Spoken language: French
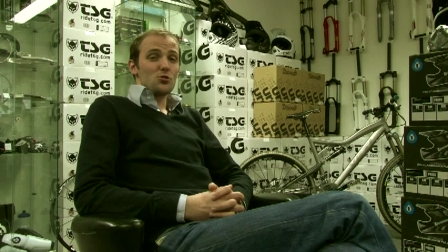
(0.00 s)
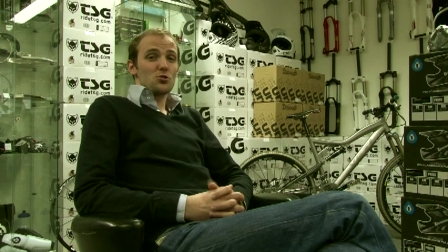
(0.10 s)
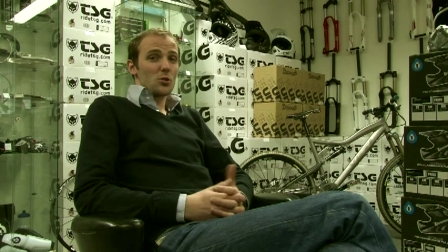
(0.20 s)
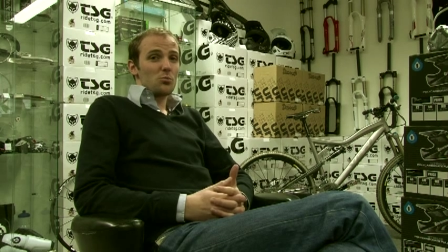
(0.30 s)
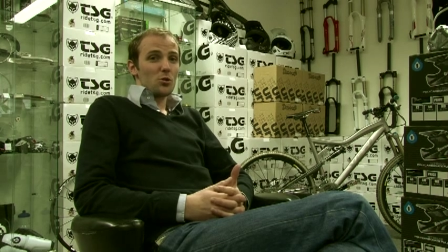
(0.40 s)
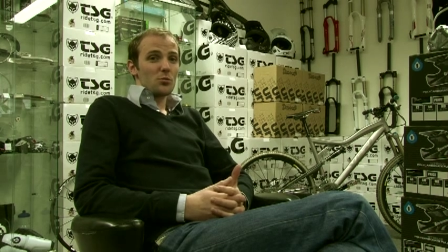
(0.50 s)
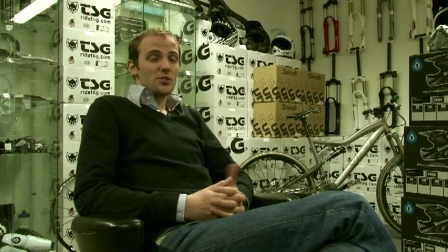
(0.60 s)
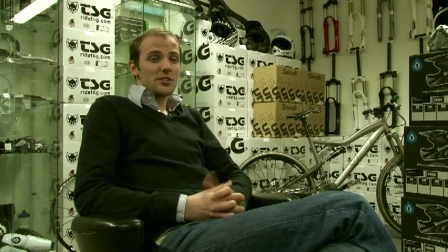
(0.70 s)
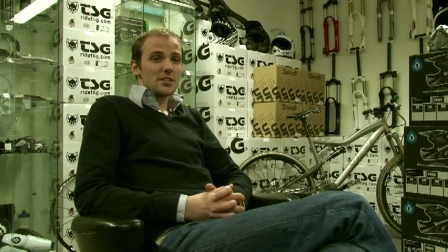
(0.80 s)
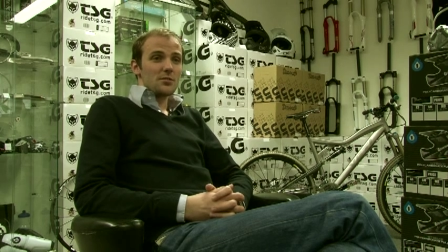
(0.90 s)
Le choix de Power
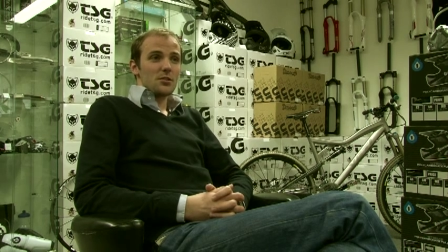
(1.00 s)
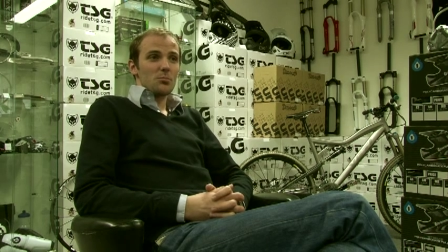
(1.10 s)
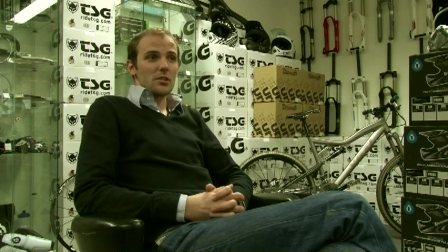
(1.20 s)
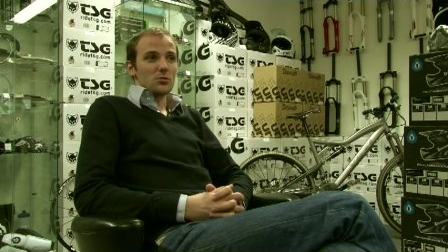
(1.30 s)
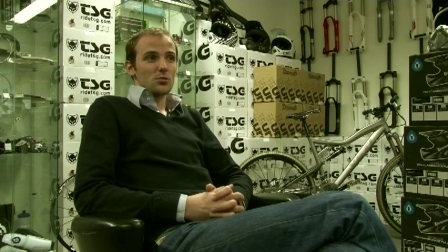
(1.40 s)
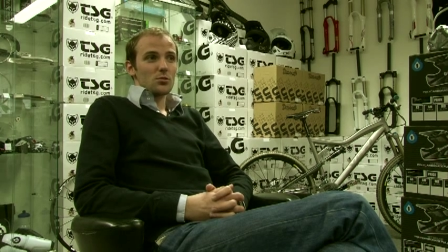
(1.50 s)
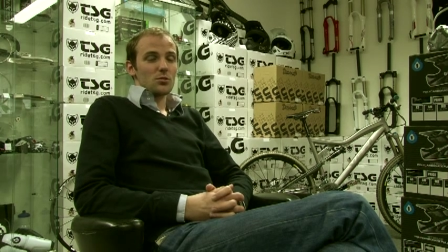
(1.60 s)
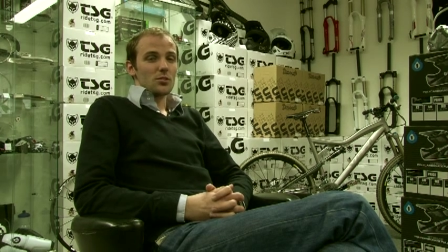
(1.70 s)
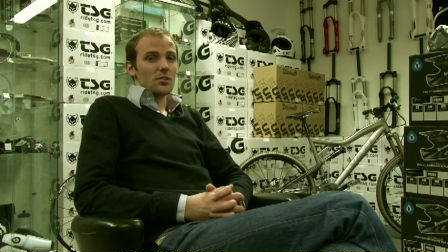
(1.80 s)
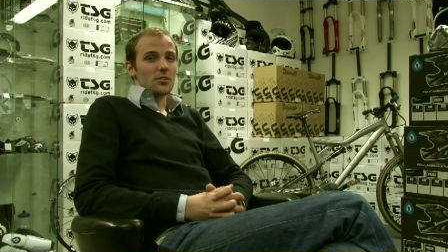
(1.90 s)
Boutique s'est fait parce que,
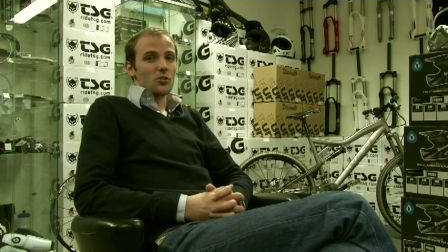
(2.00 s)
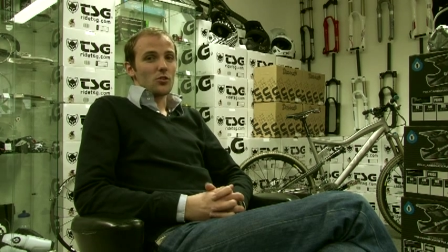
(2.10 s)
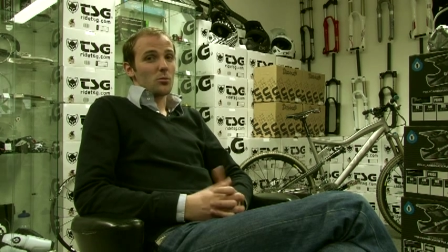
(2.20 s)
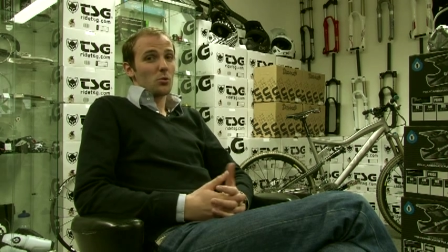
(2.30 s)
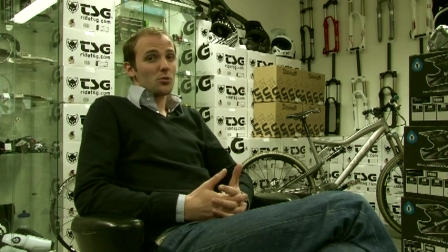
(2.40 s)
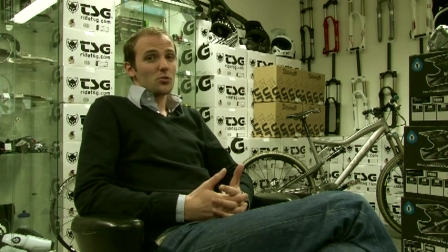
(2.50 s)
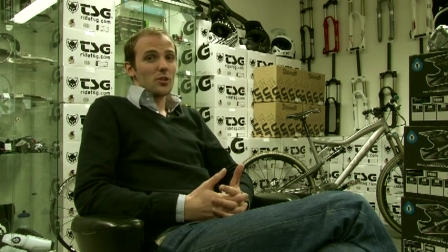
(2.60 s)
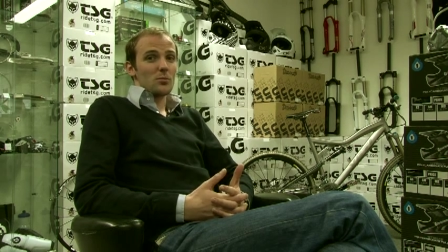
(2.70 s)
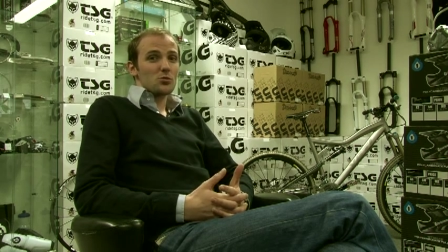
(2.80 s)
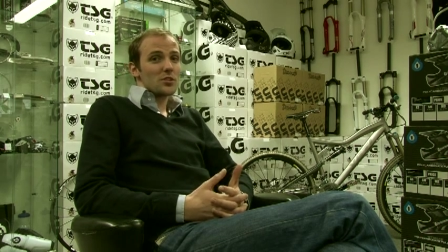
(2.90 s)
euh, dans un premier temps,
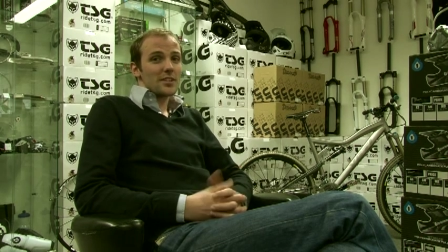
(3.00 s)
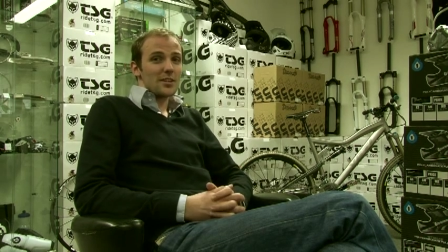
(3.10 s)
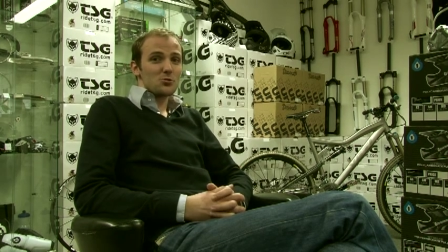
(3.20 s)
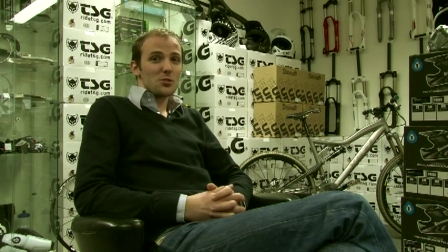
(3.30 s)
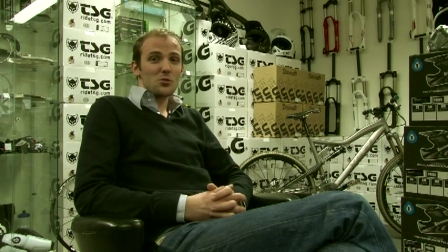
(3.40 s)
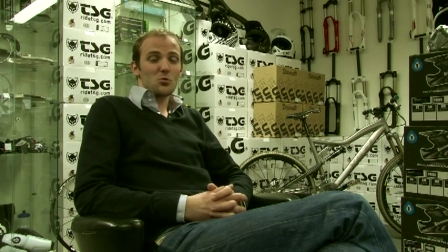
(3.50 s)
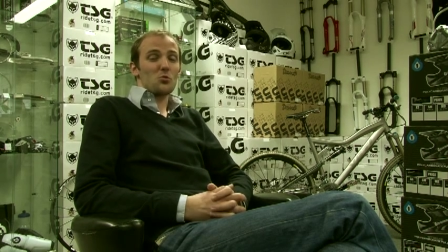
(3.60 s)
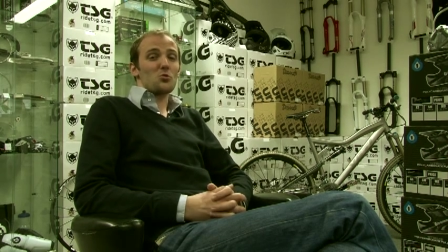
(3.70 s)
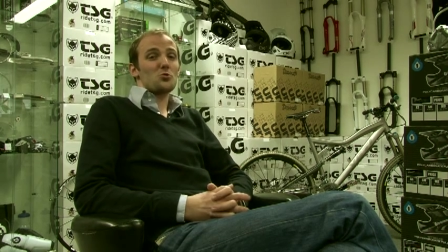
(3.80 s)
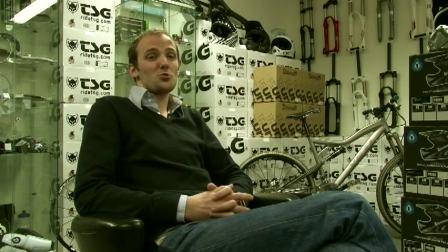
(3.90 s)
on a besoin d'être assuré, donc
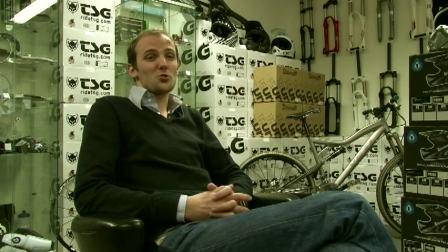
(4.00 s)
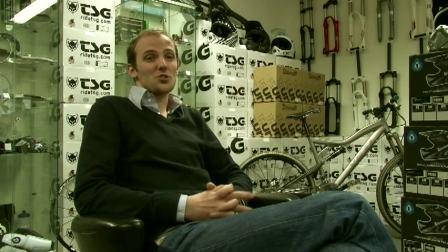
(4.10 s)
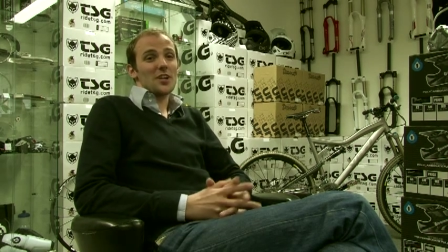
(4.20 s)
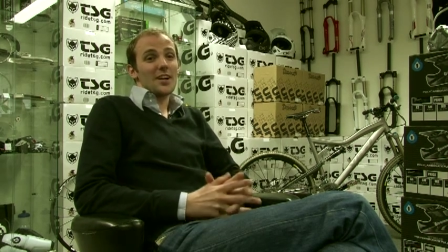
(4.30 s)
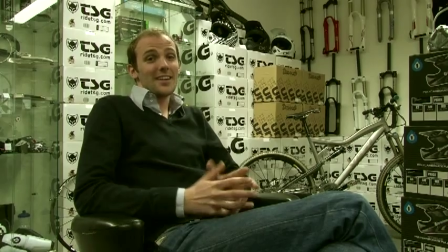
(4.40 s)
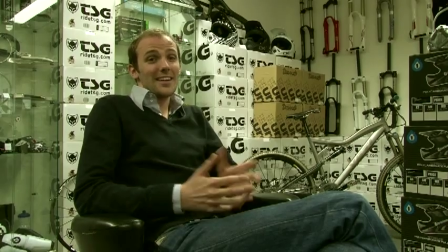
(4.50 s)
on consulte en général